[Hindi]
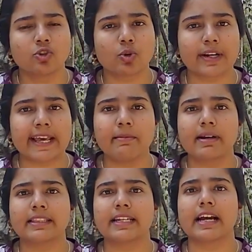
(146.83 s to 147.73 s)
तो रेल
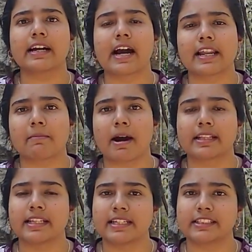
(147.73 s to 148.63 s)
मंत्री का
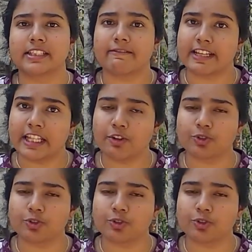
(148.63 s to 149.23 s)
कार्यभार दिनेश त्रिवेदी